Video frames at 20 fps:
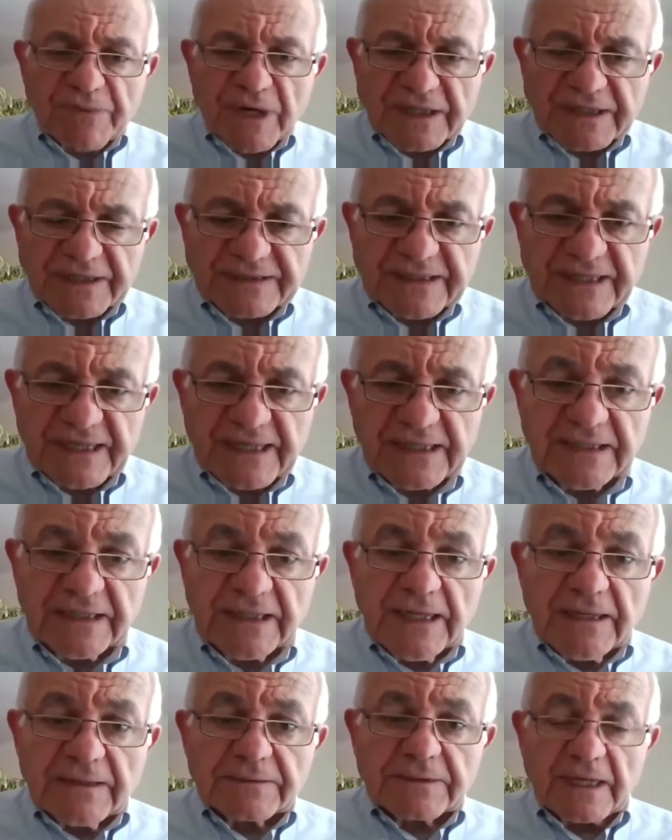arada. Evet,
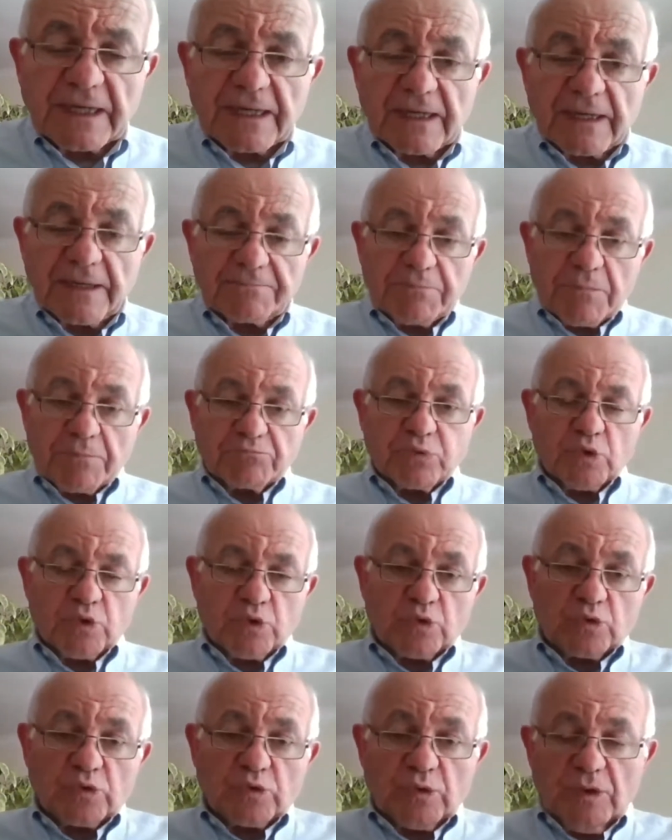ee, evet.
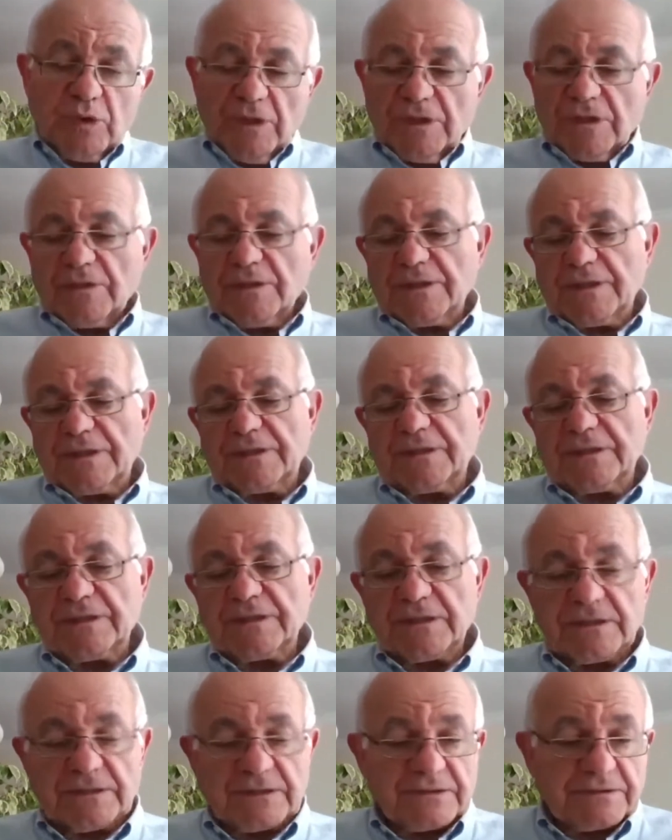Bu e,
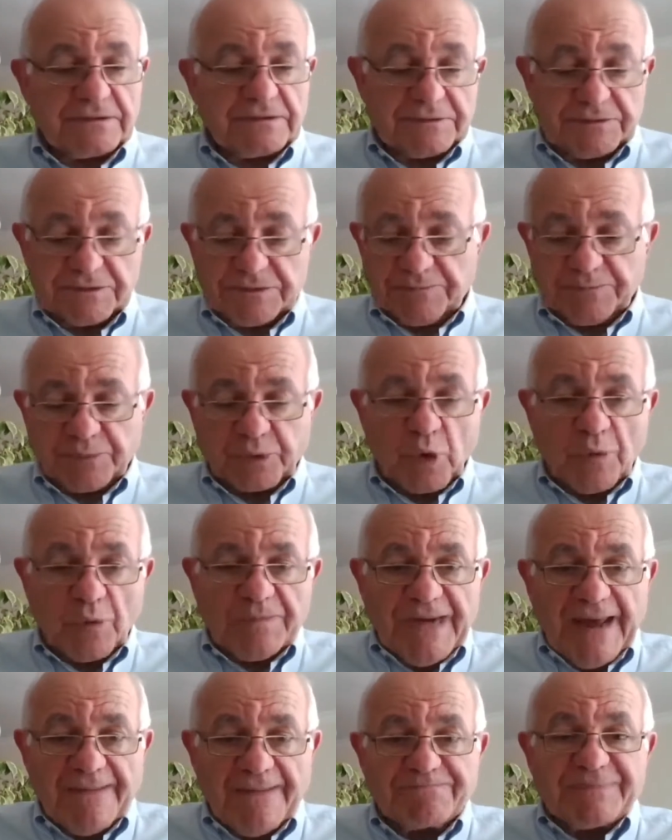
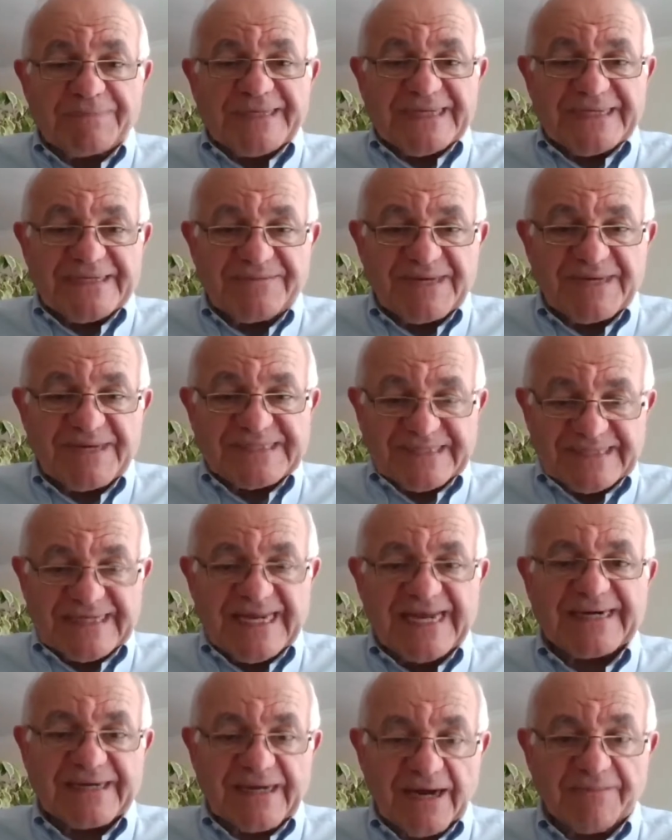problem
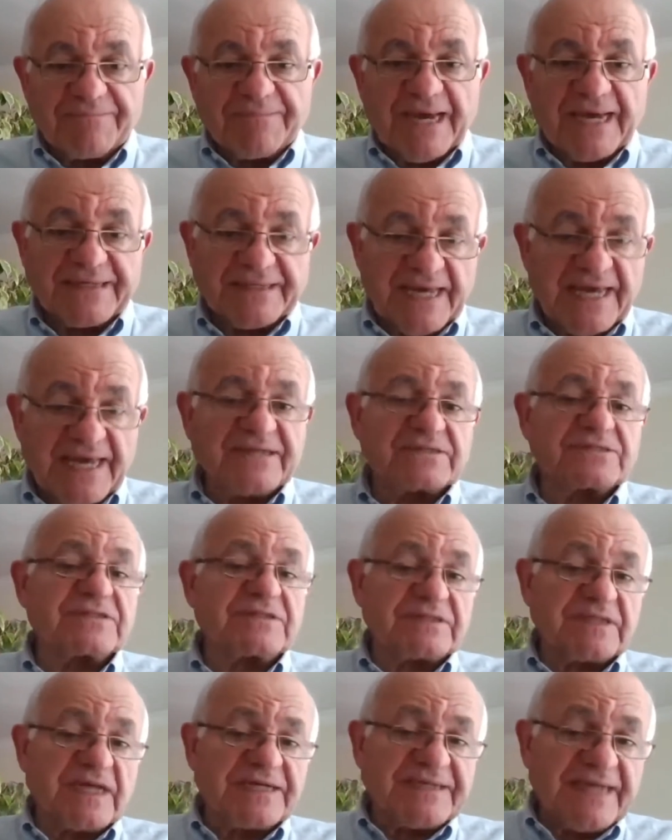bilinmesine rağmen en
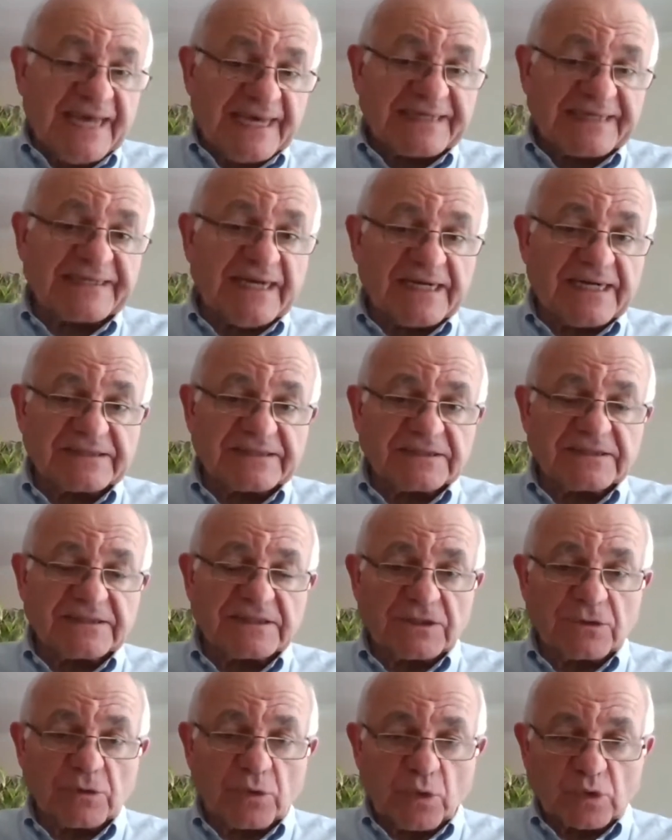azından eklerde
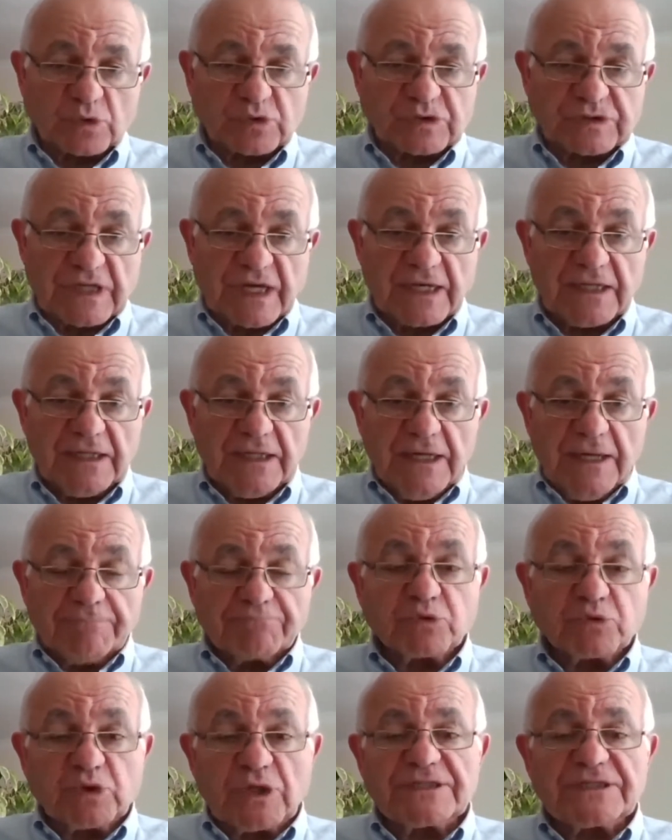dahi olsa
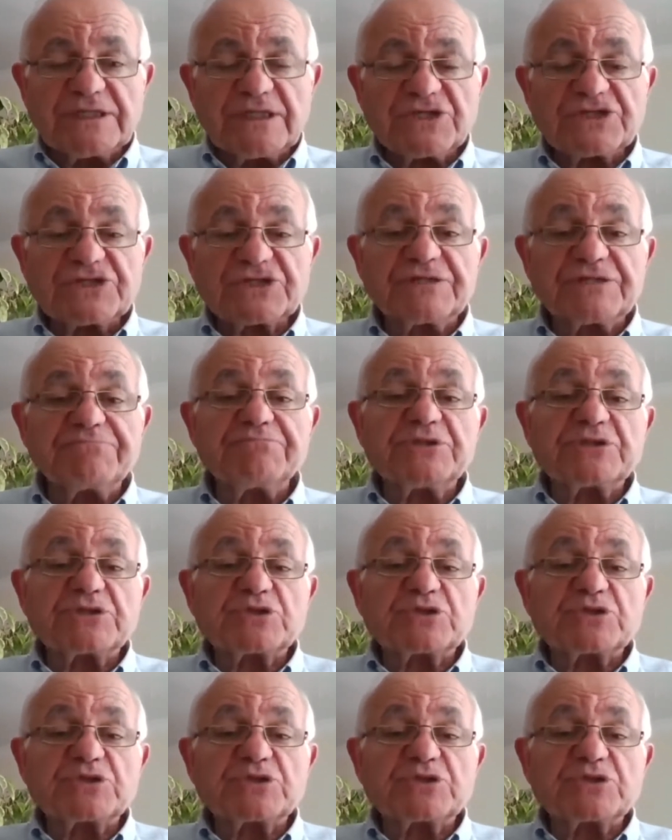buna ilişkin bir